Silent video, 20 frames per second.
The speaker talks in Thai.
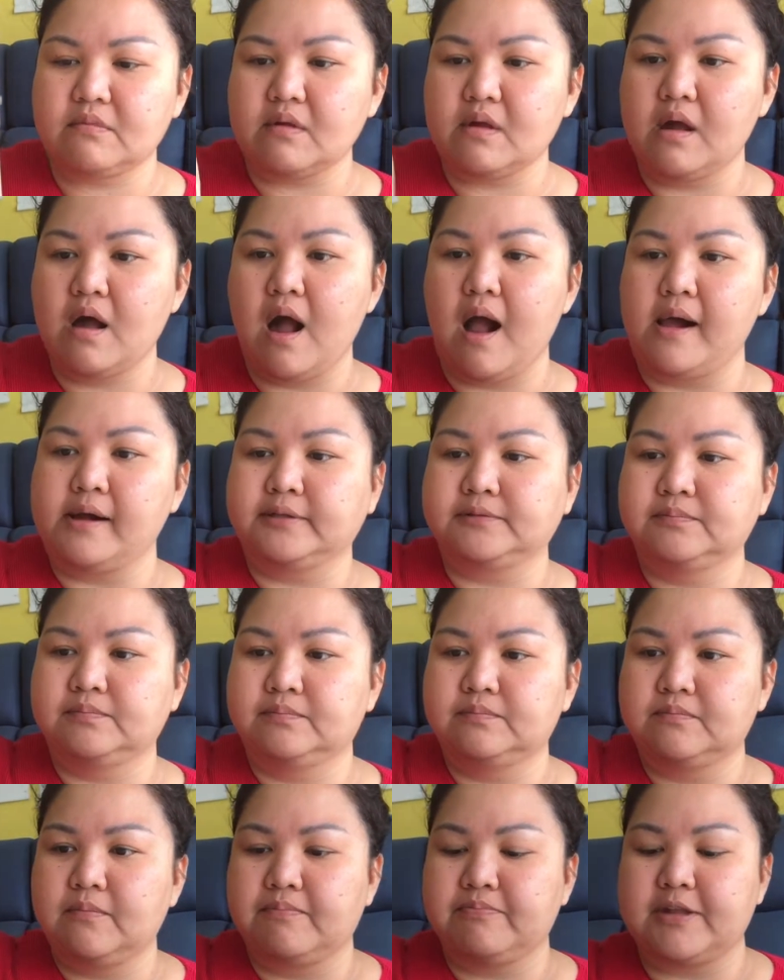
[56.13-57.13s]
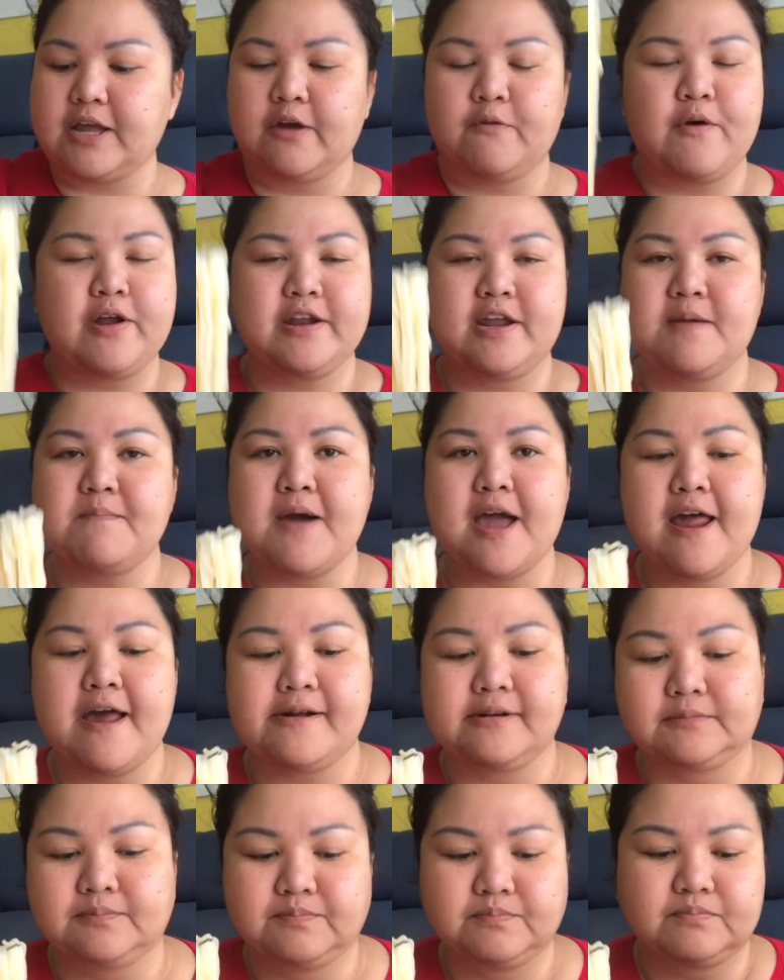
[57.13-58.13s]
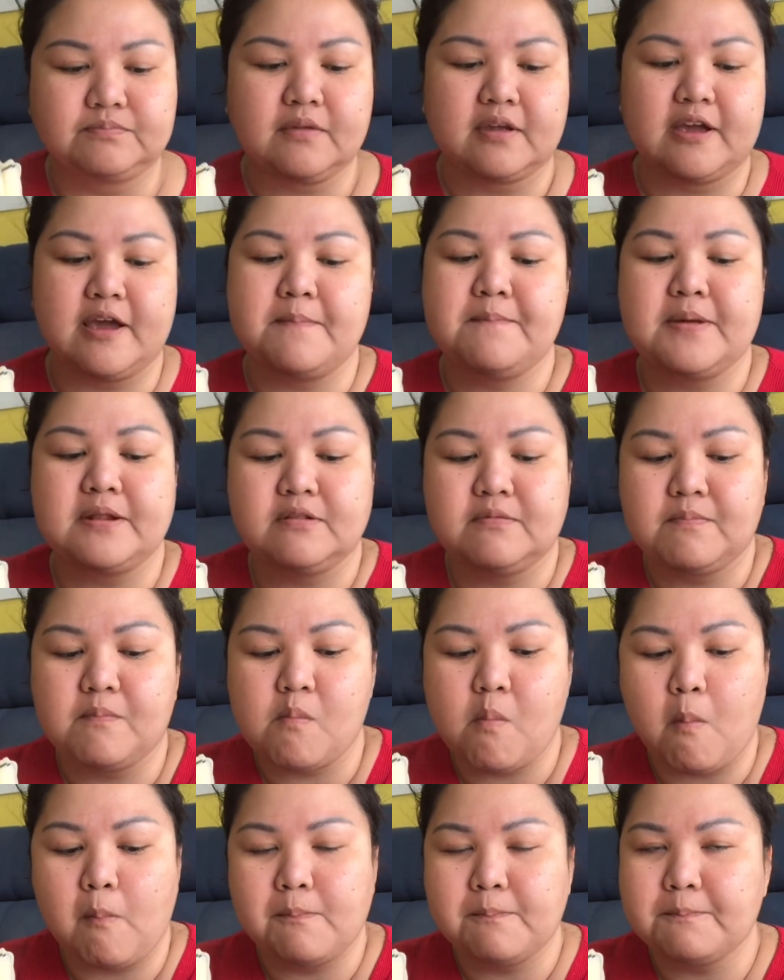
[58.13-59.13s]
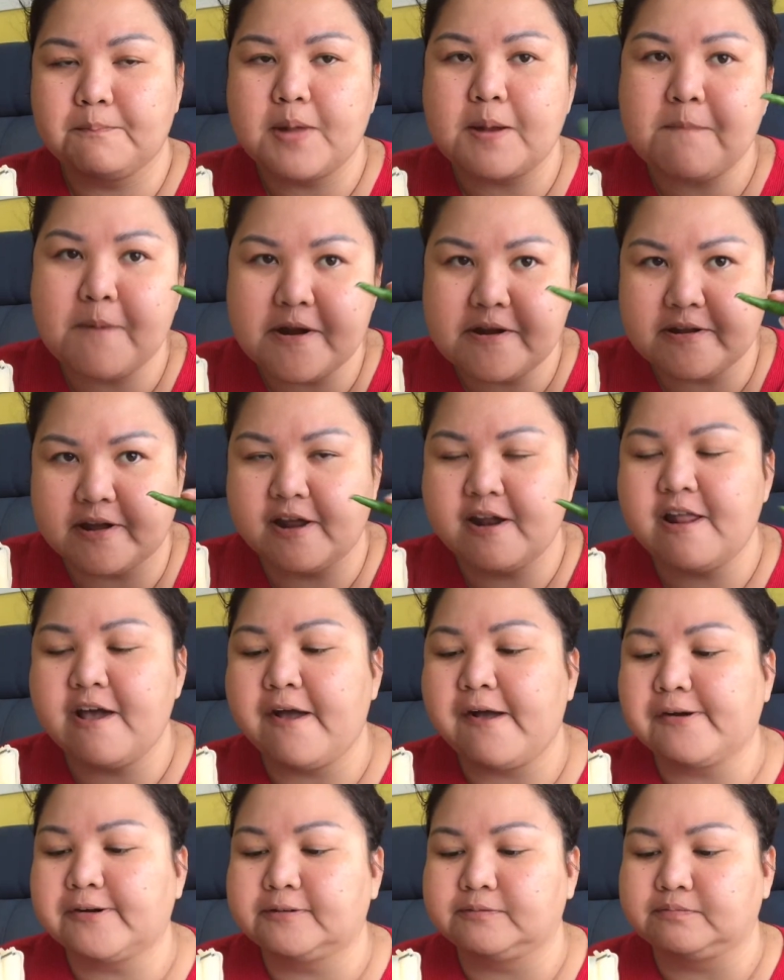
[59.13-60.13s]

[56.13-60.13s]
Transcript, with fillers: ๆ แต่วันนี้มากินเป็นเม็ดๆอย่างนี้เลย